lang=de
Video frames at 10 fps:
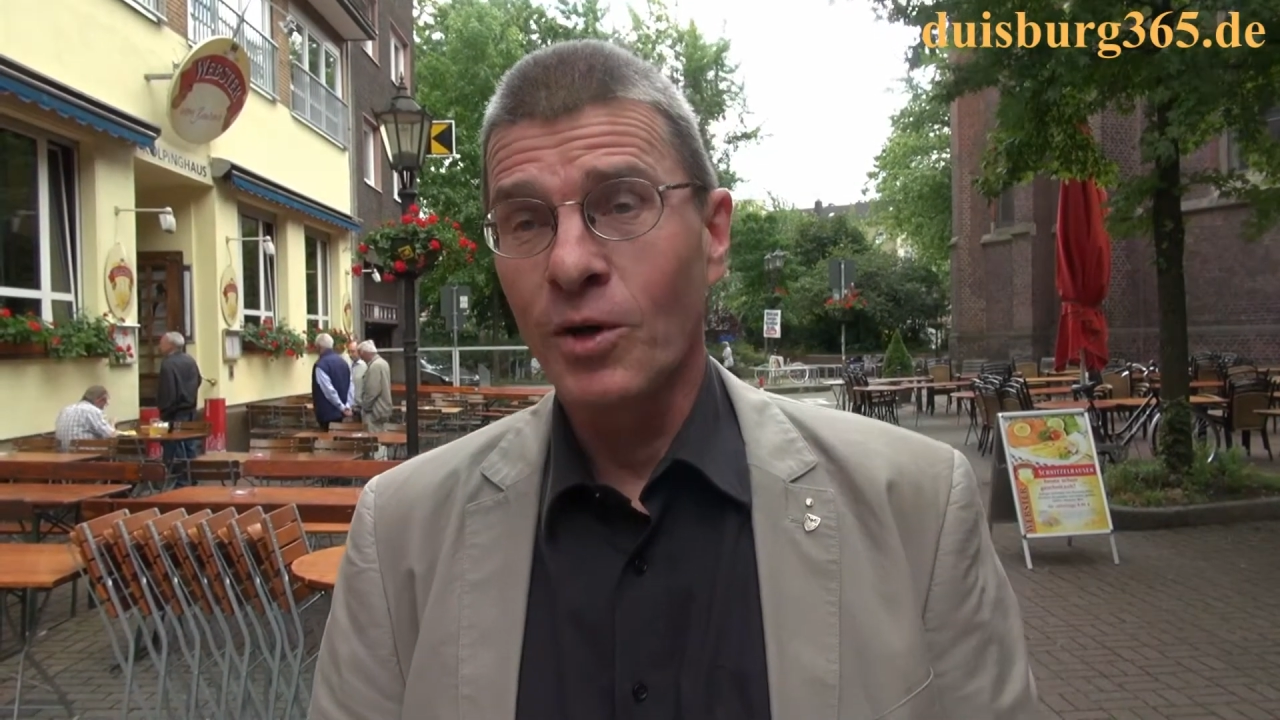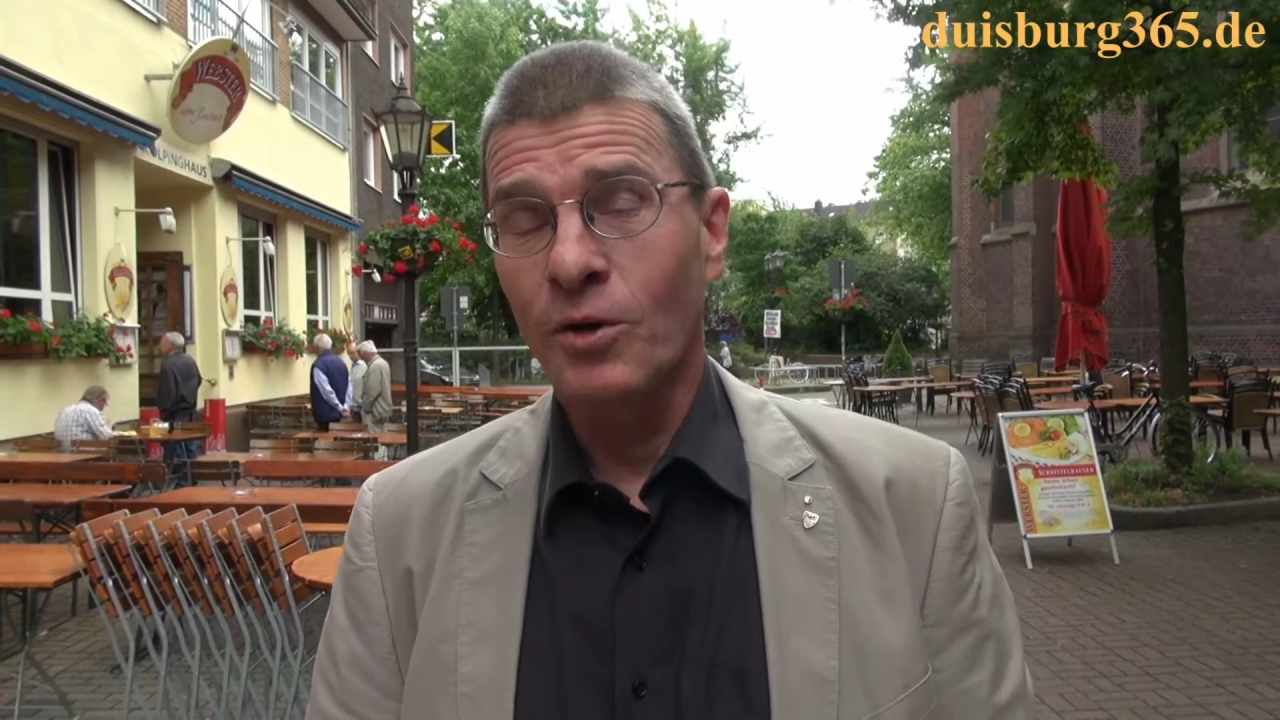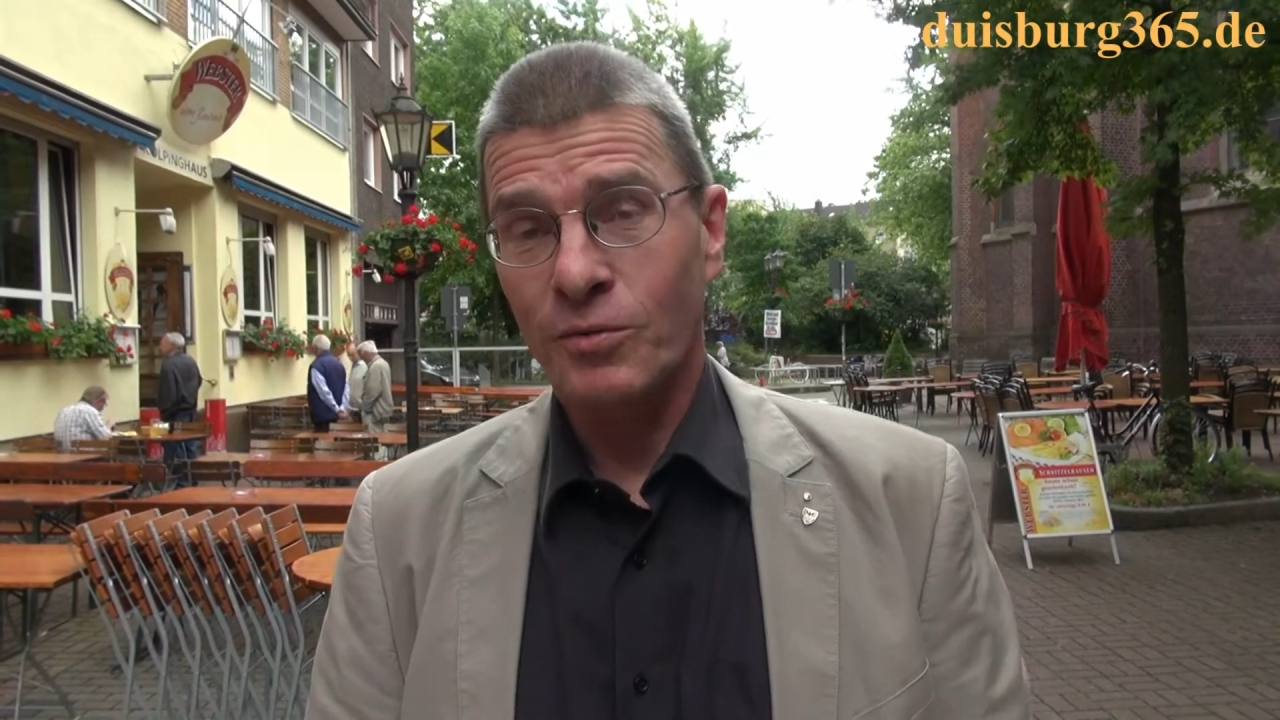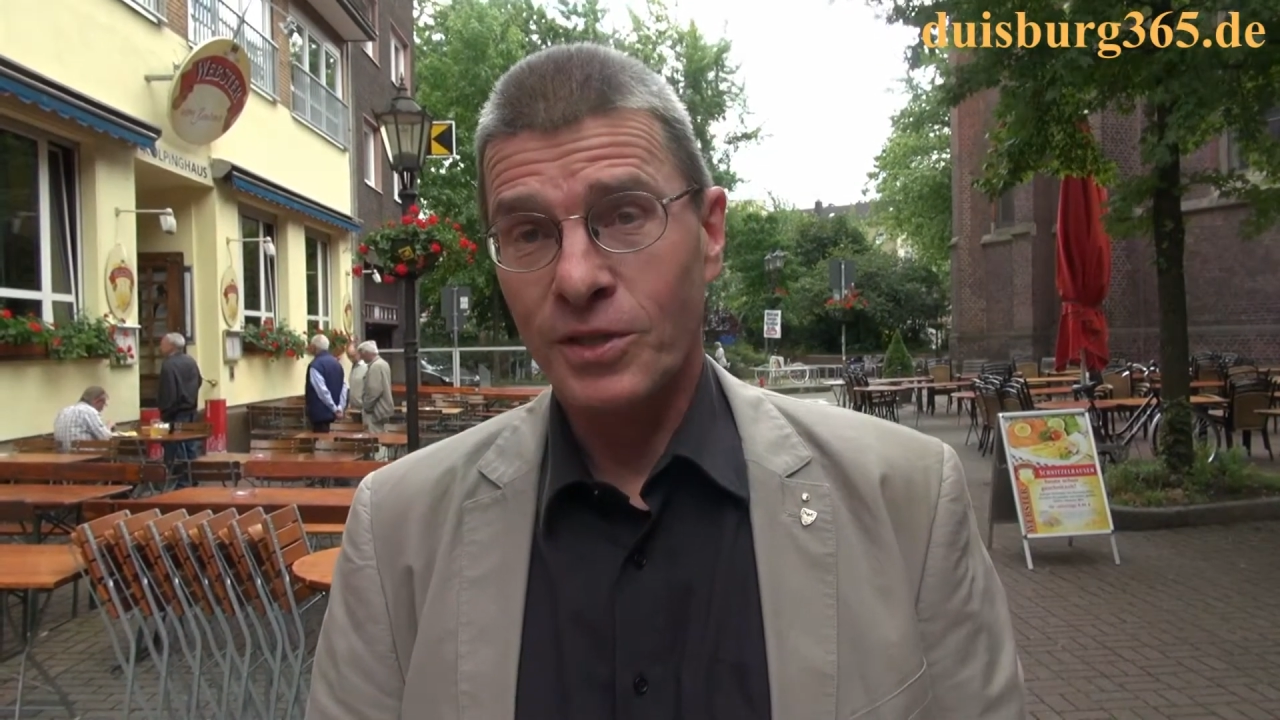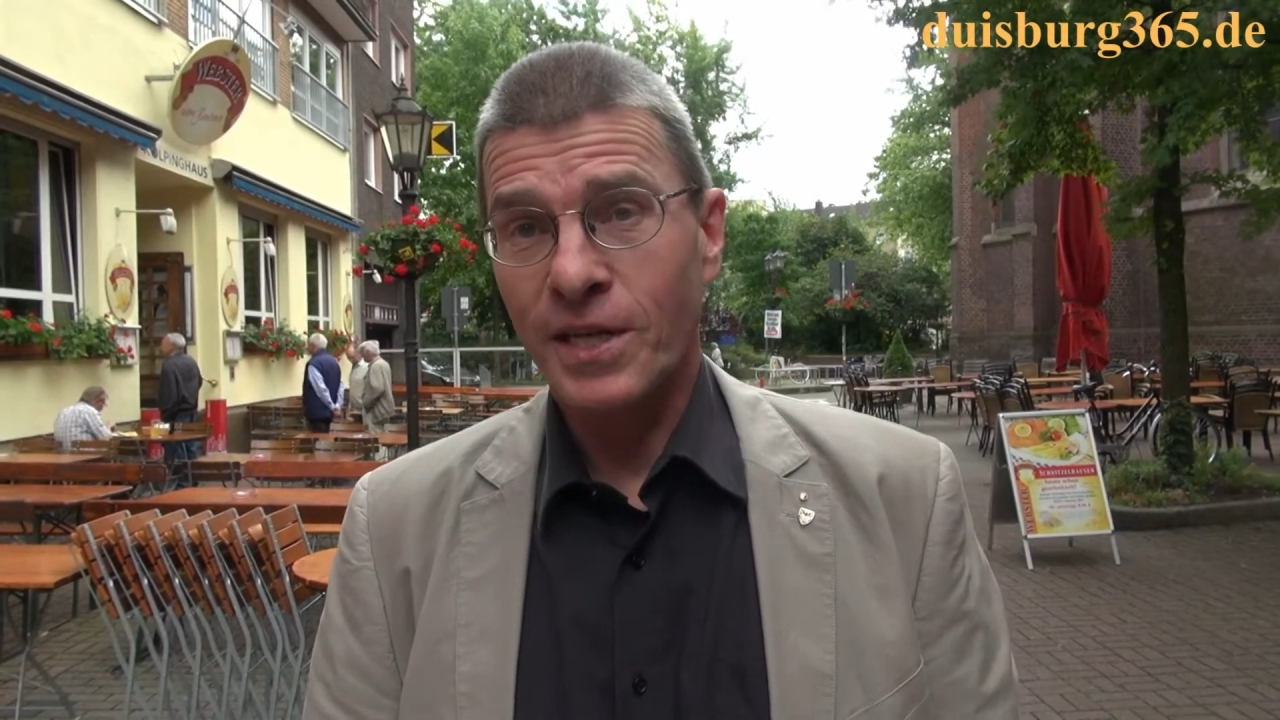
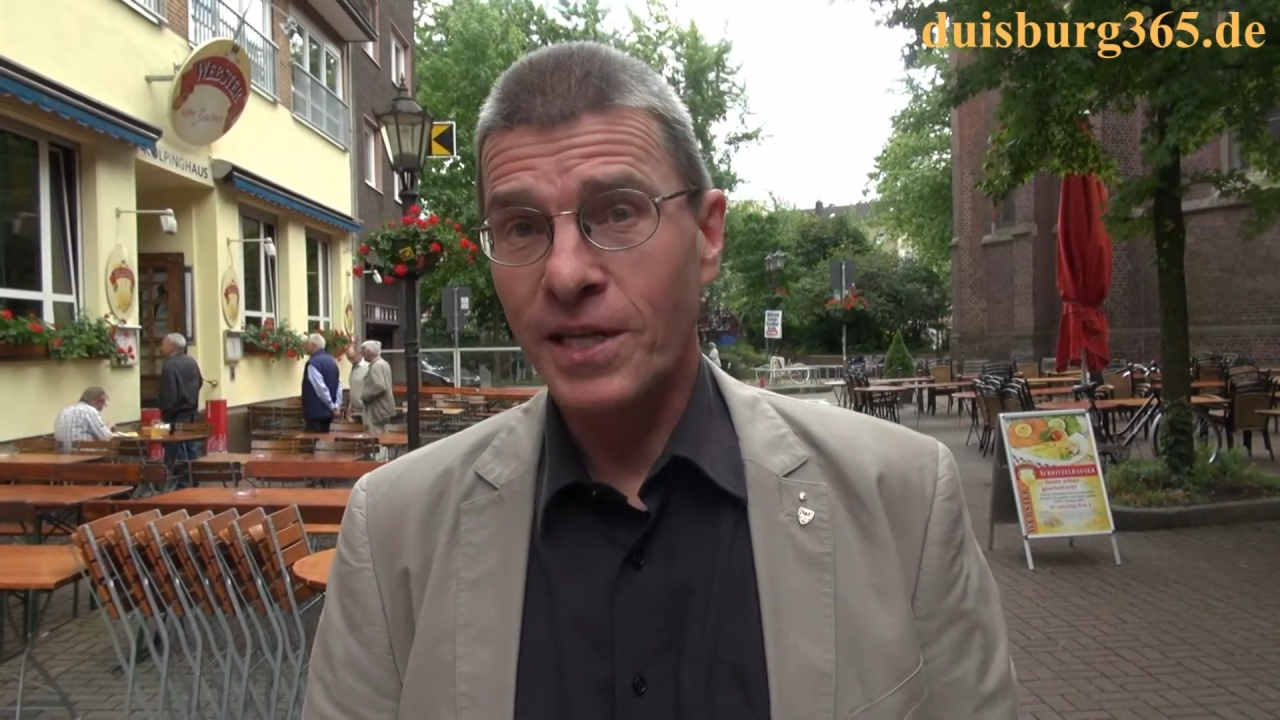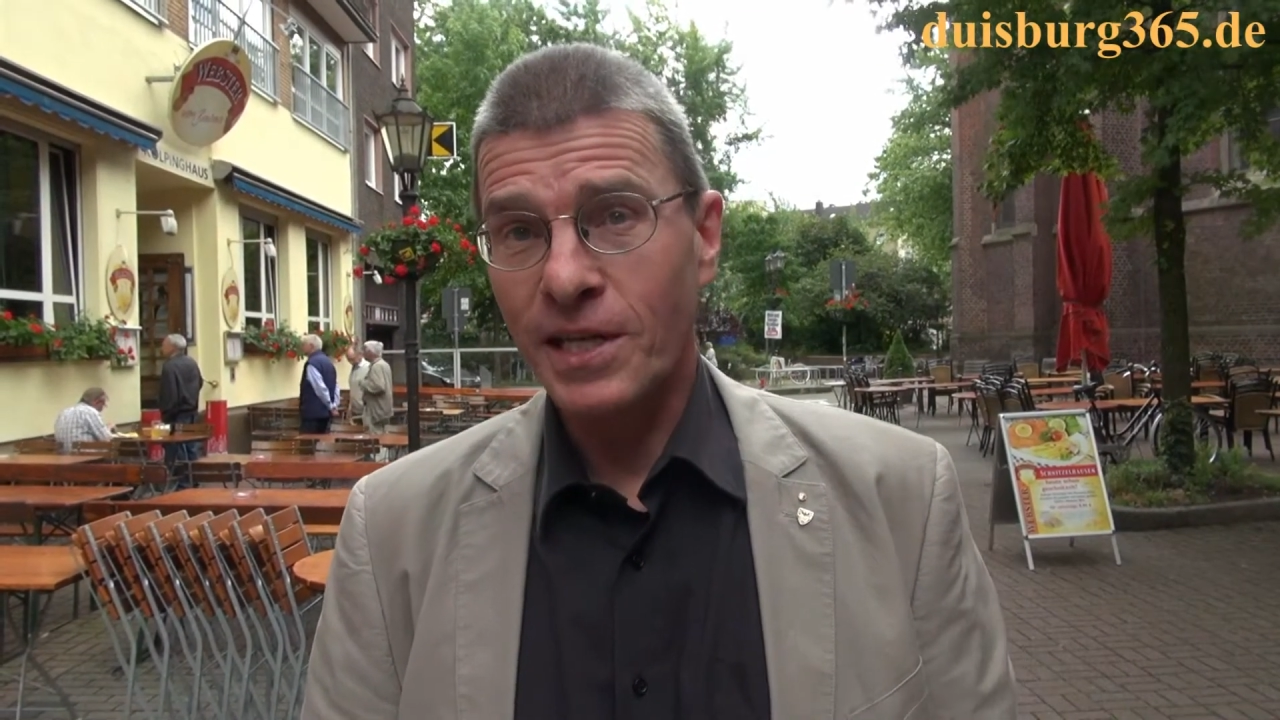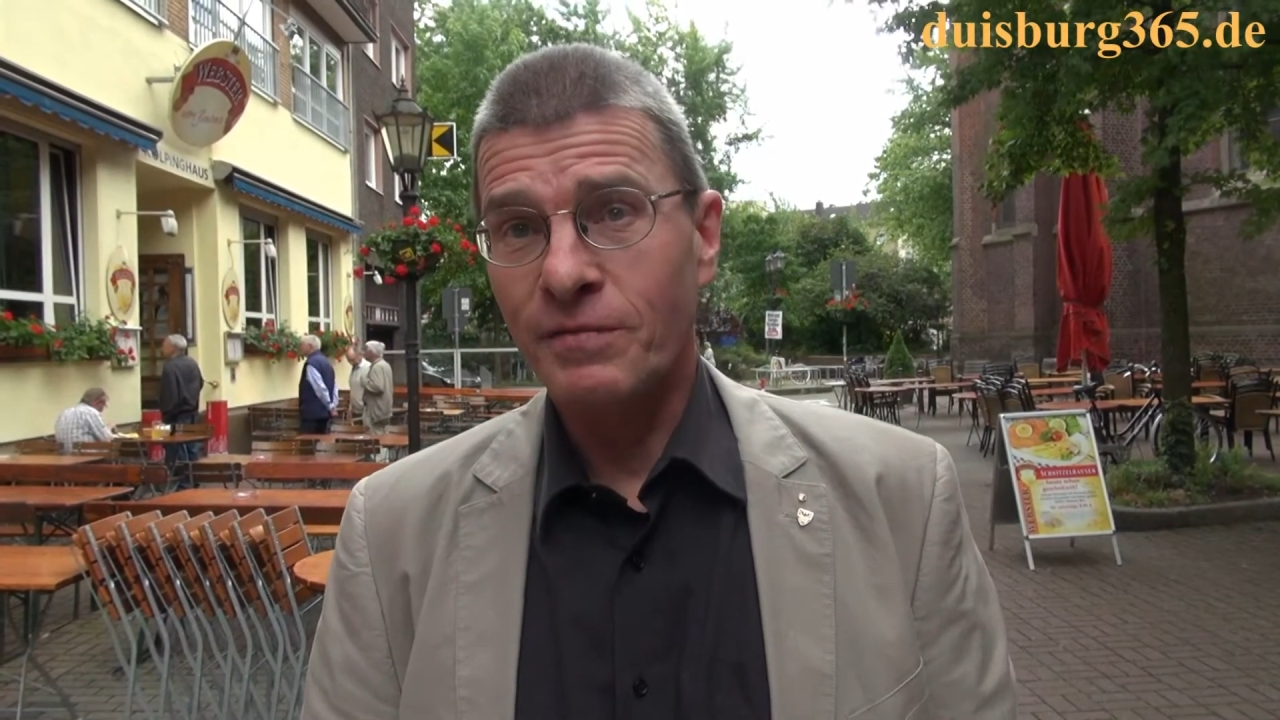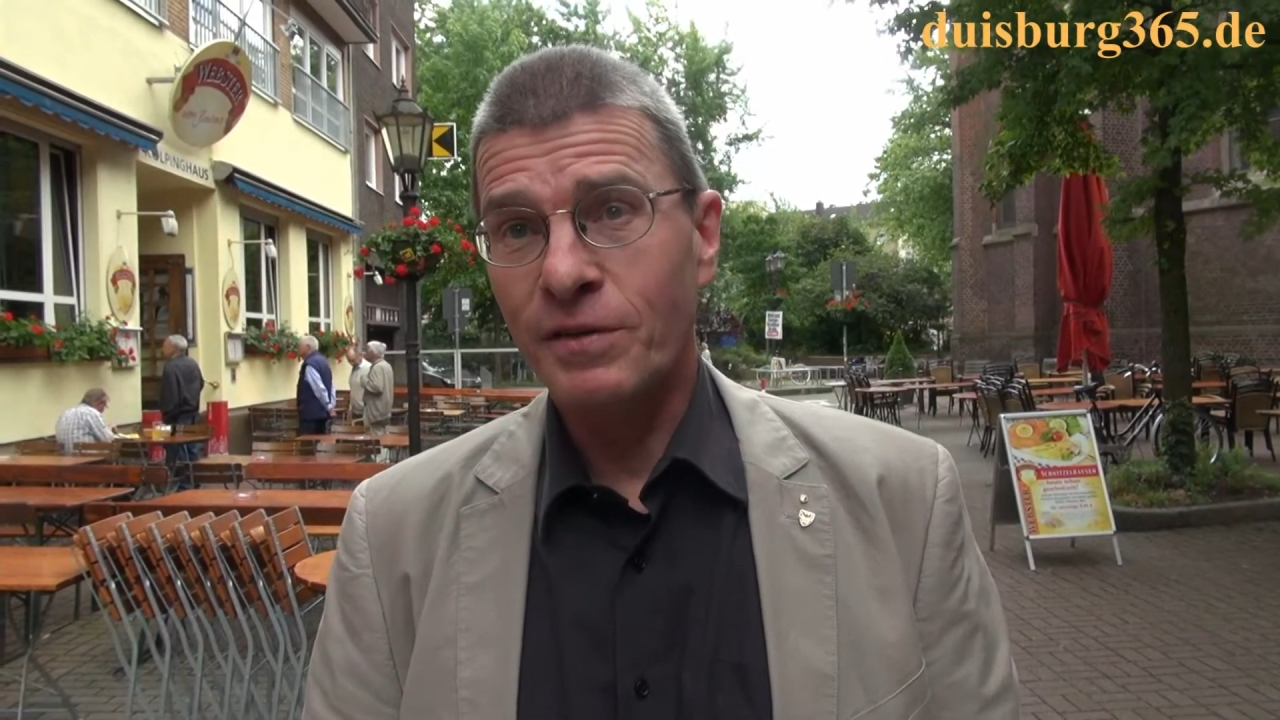Und ich denke, hier